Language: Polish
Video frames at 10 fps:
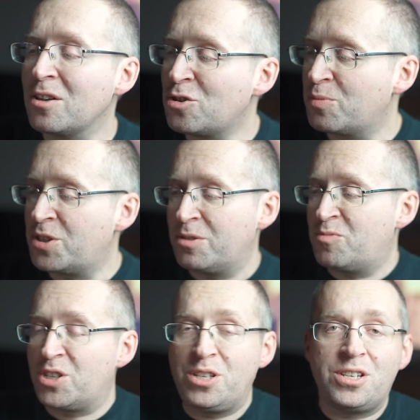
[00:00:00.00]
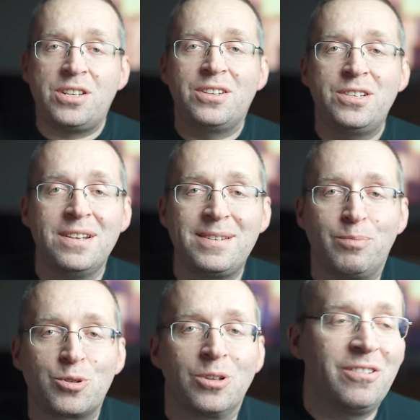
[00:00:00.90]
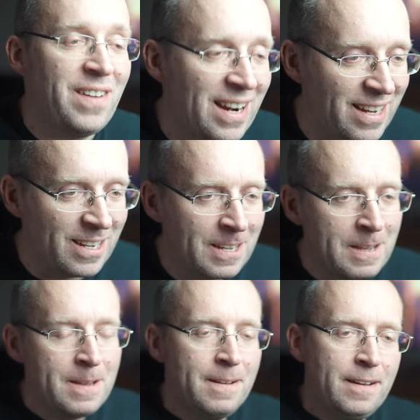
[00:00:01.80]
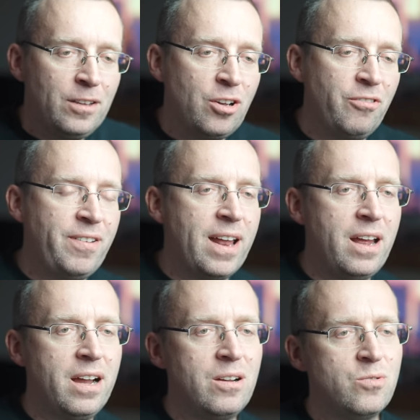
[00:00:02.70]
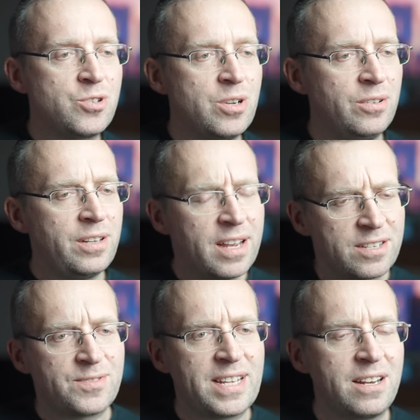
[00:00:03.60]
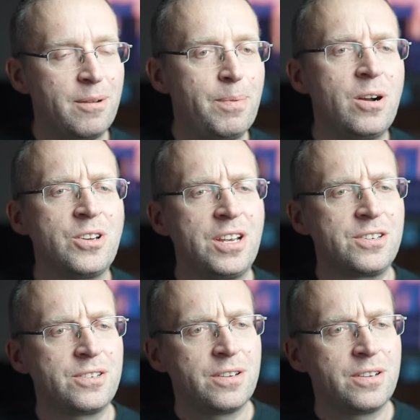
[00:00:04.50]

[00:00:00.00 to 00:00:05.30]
osób czy 30 tysięcy poszkodowanych, to ofiara, jaką rząd jest w stanie ponieść. No